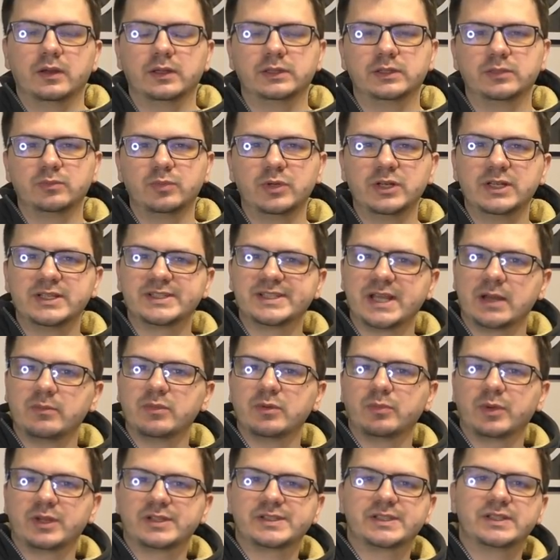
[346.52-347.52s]
Это были
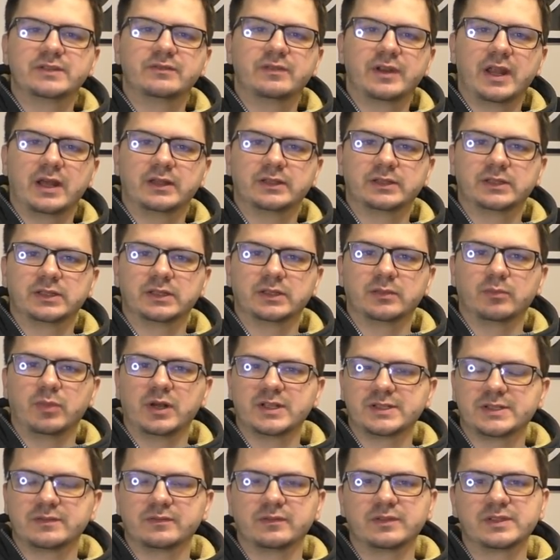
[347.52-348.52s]
самые простые варианты
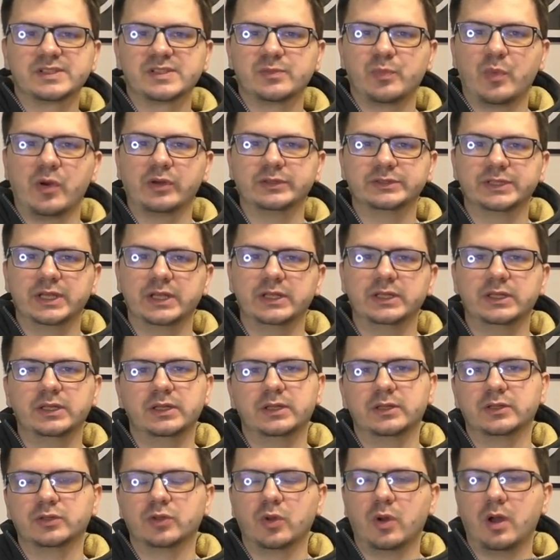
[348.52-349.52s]
басовых
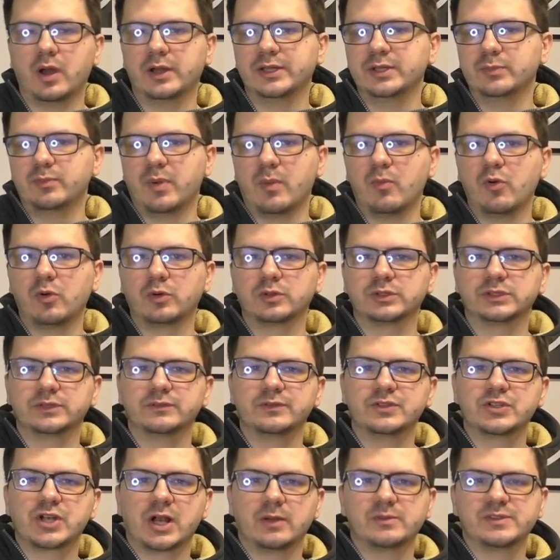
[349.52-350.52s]
заполнений, но они помогут
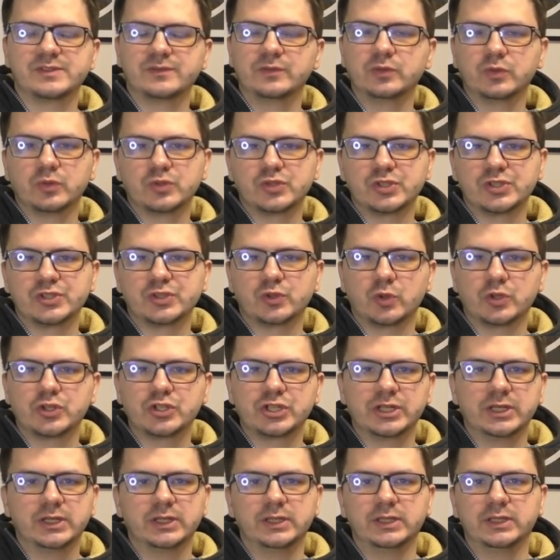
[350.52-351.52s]
новичкам сдвинуться с
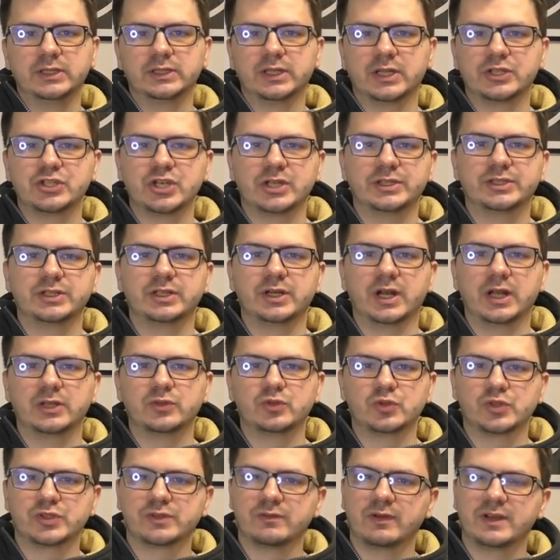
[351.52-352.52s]
точки и начать
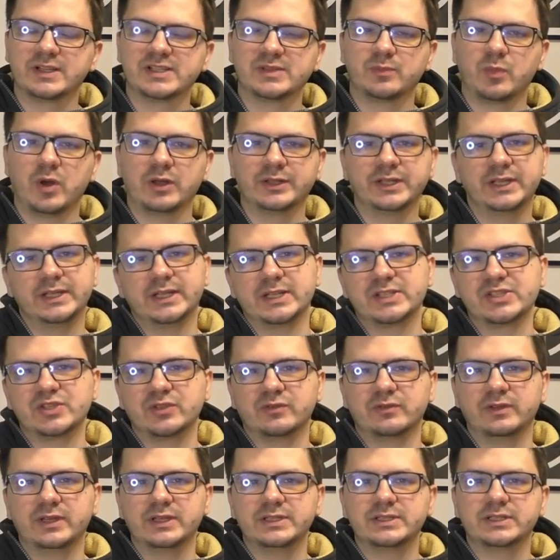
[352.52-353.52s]
играть уже свои заполнения на
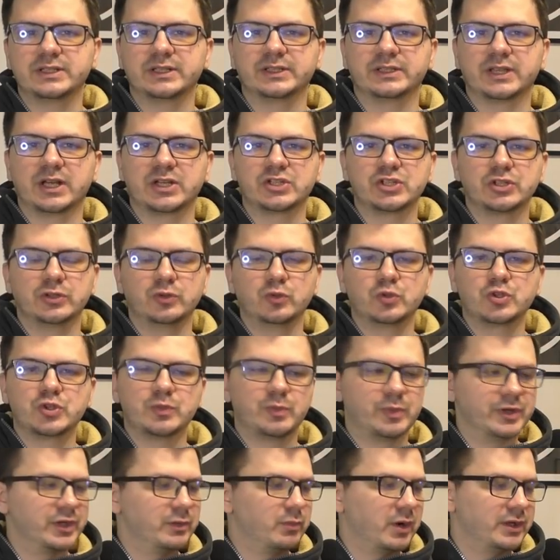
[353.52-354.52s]
основе этих, и также
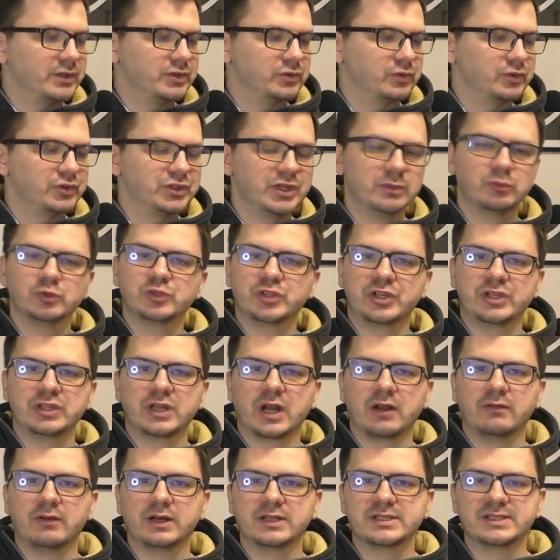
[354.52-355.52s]
лучше понимать эту тему,
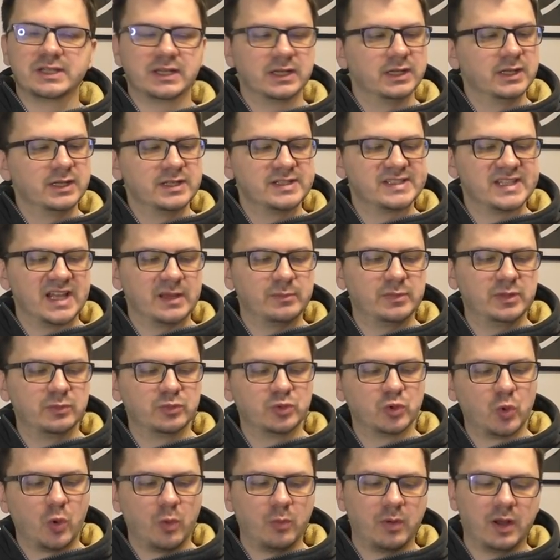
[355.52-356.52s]
тренироваться
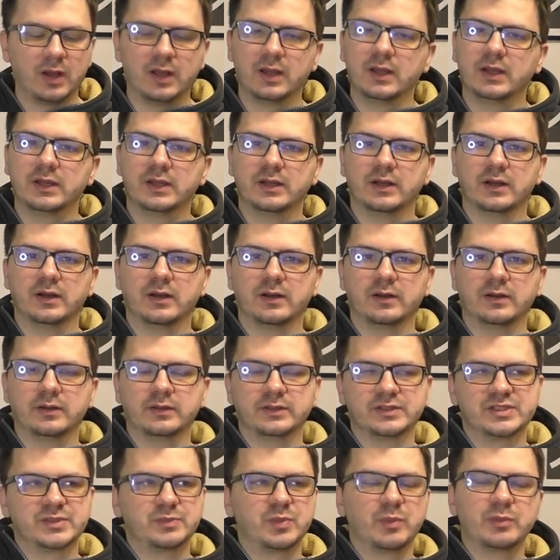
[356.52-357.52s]
самим дома, э,
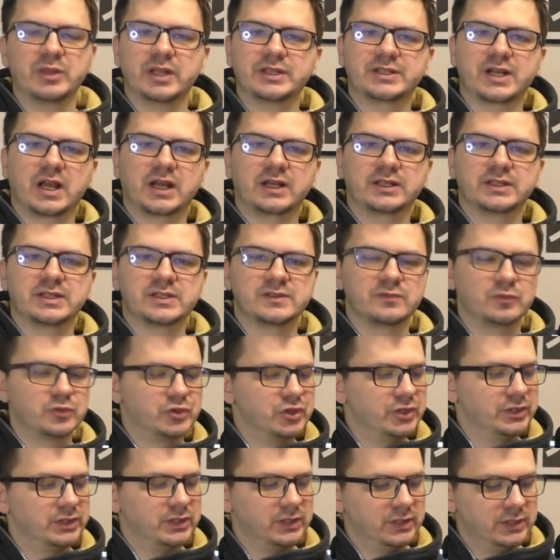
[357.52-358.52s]
запоминать, как это
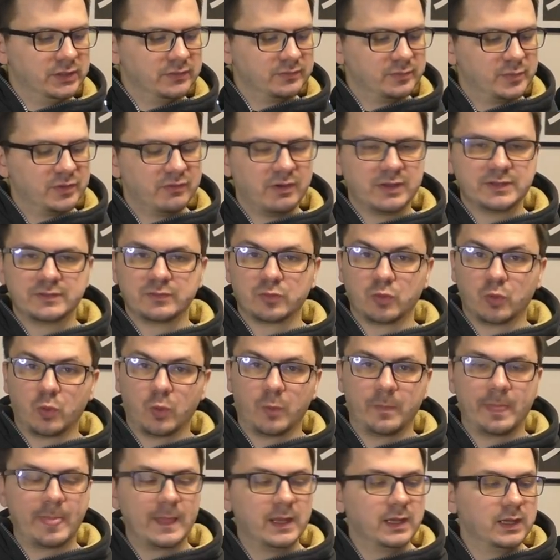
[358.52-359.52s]
звучит, и вбивать в
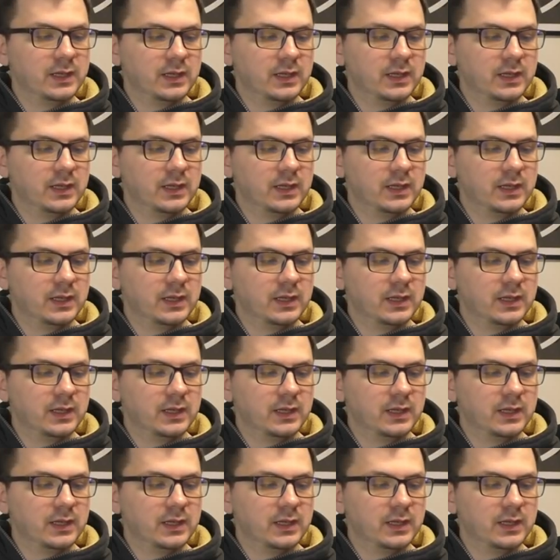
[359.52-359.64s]
руку.